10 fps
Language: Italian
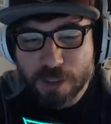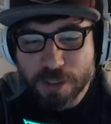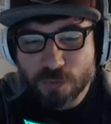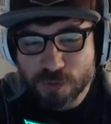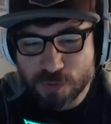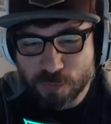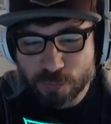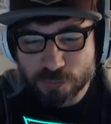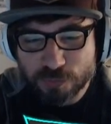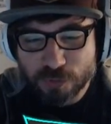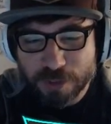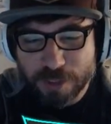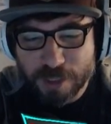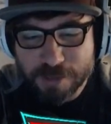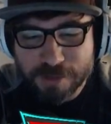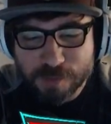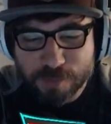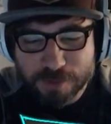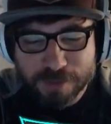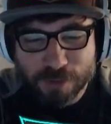in questo punto i ragni
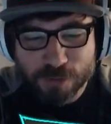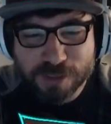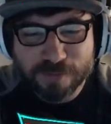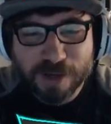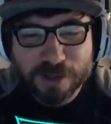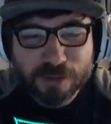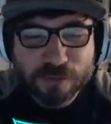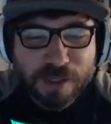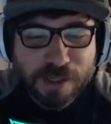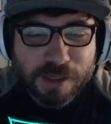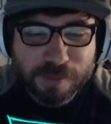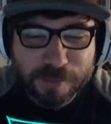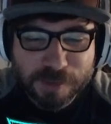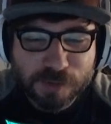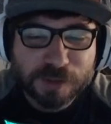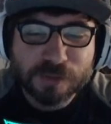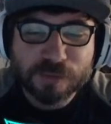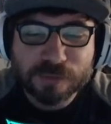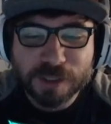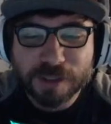aspettate che lo scavalco lì abbiamo messo anche
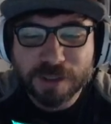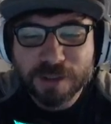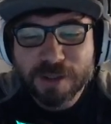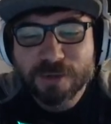un,